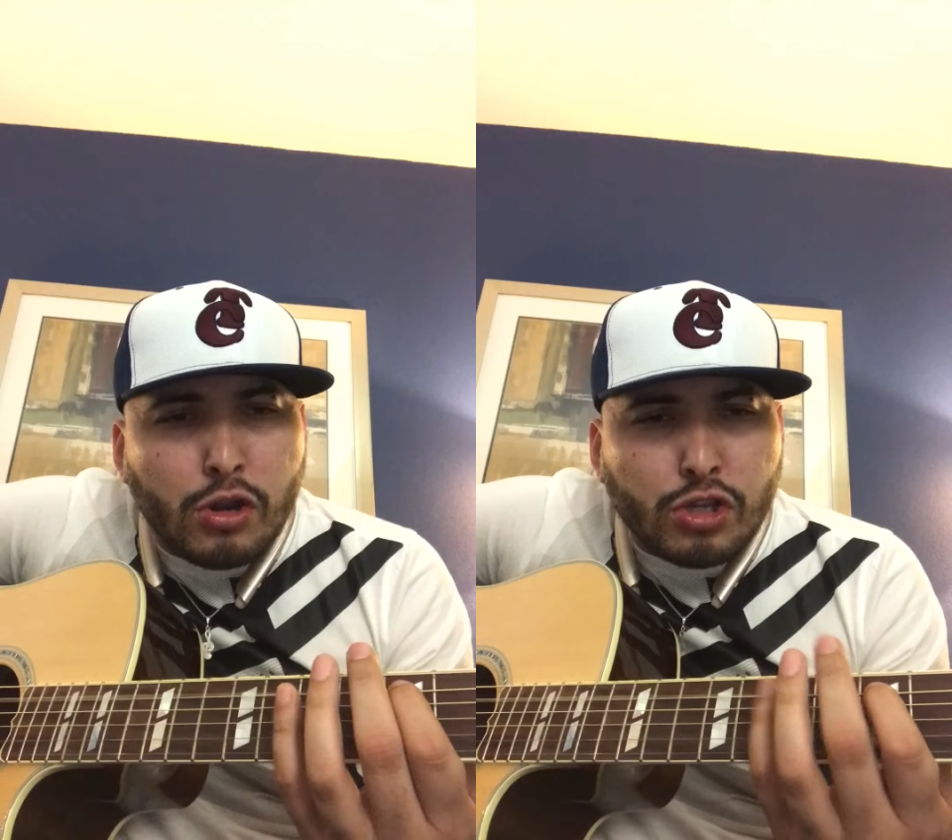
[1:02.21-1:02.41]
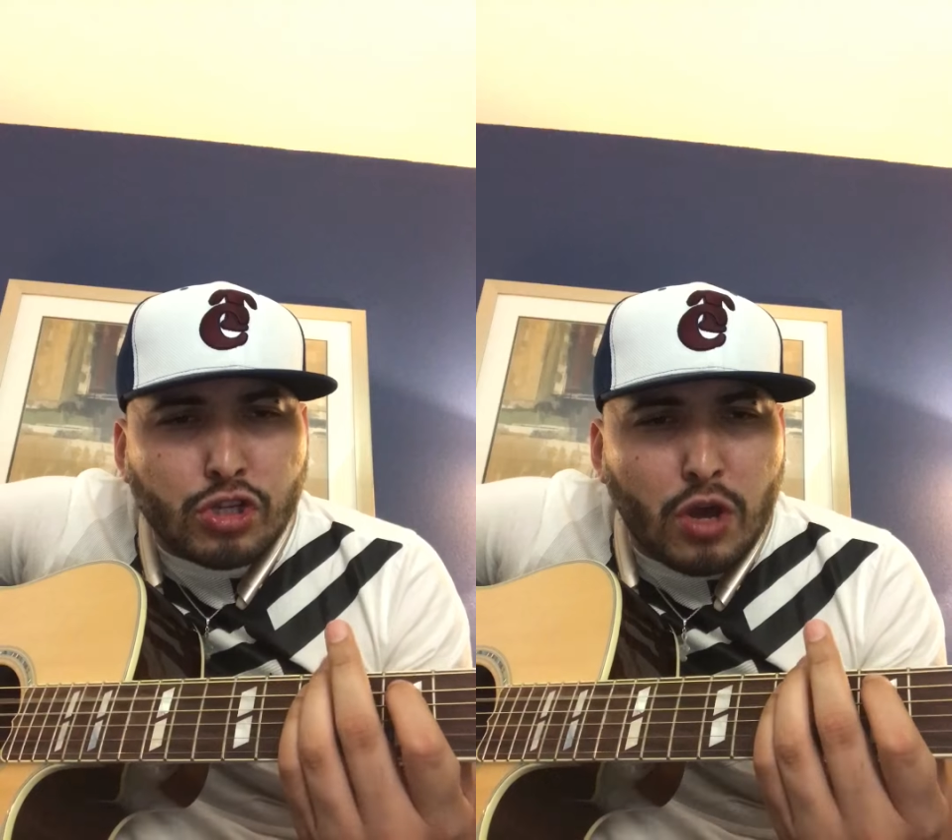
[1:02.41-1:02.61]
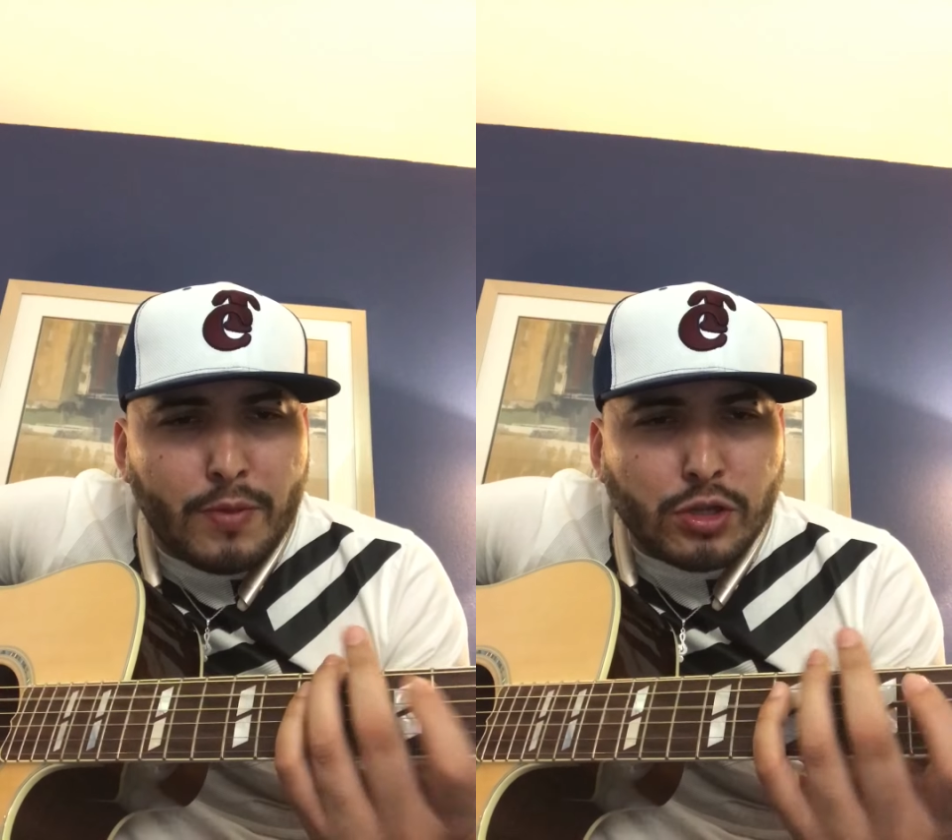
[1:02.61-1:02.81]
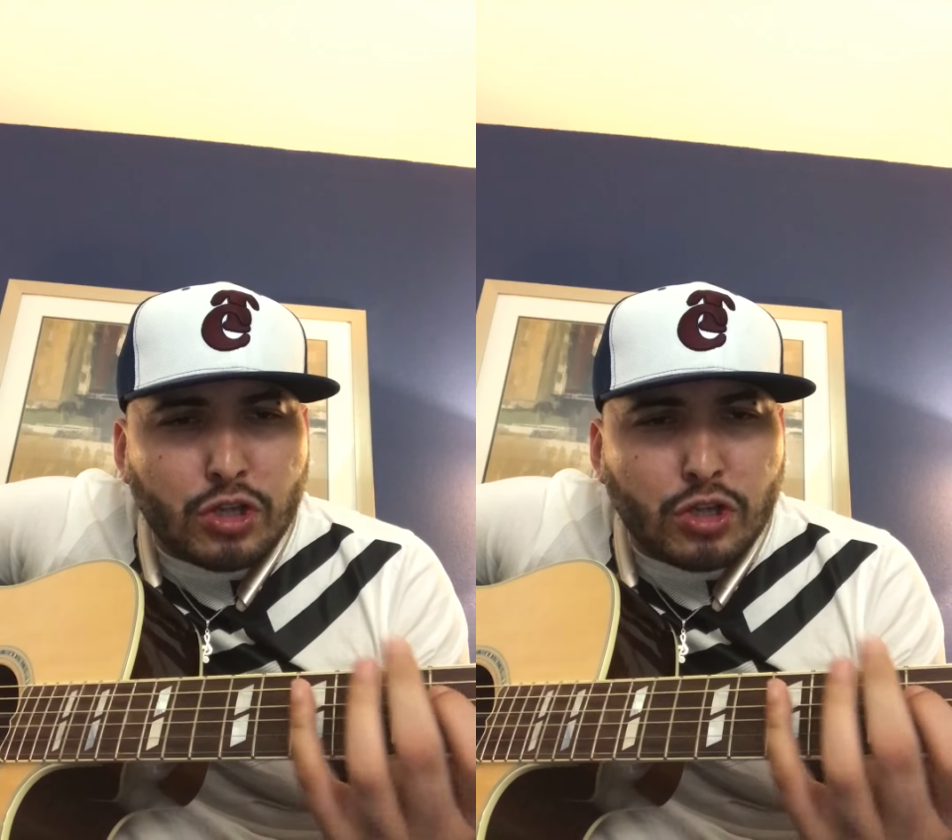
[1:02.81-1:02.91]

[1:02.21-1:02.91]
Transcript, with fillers: No somos